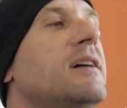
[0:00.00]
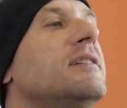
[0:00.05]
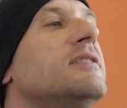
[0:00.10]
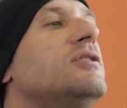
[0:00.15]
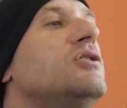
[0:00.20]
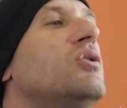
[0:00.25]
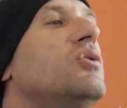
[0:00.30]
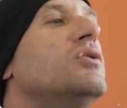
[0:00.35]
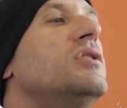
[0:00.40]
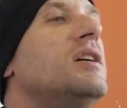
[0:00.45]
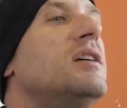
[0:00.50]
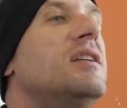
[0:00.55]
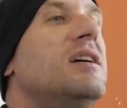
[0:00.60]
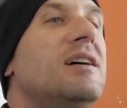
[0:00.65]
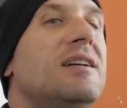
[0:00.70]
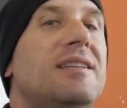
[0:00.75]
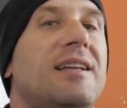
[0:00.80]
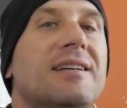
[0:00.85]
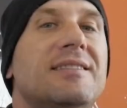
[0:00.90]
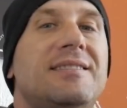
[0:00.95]
sondern
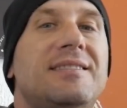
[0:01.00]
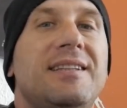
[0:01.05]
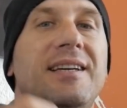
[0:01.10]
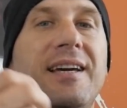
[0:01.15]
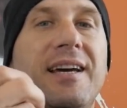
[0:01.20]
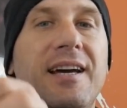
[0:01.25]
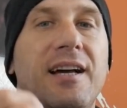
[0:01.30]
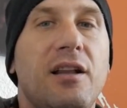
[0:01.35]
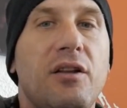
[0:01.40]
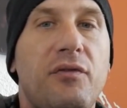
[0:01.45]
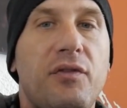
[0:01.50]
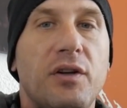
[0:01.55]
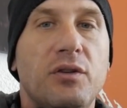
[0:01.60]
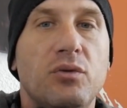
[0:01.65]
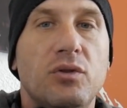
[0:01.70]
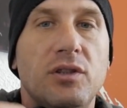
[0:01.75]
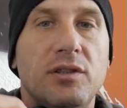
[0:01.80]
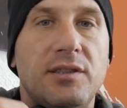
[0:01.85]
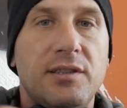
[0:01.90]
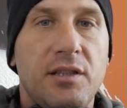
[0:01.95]
dass sie helfen
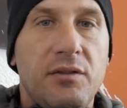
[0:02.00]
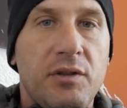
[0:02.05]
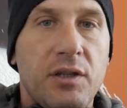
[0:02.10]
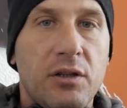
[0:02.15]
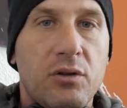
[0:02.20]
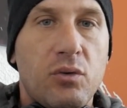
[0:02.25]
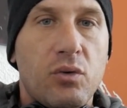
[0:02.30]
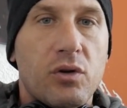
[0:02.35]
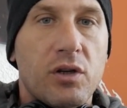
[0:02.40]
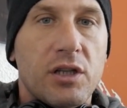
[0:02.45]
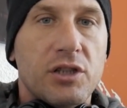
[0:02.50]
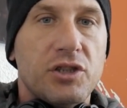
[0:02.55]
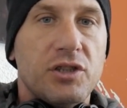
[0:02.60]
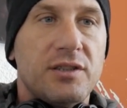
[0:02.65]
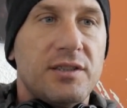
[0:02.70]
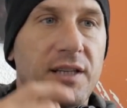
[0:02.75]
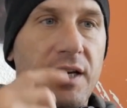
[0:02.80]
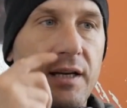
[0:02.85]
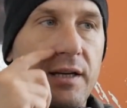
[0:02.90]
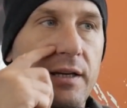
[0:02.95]
und die
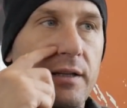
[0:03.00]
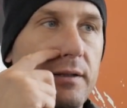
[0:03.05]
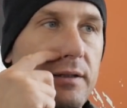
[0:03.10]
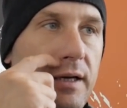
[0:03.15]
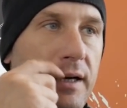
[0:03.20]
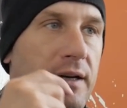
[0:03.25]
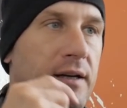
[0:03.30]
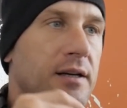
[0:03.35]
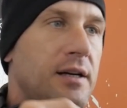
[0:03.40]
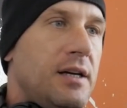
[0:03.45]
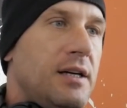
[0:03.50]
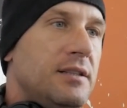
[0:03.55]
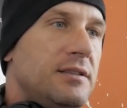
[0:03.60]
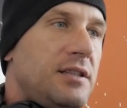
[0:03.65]
Zivilcourage zeigen. Ja?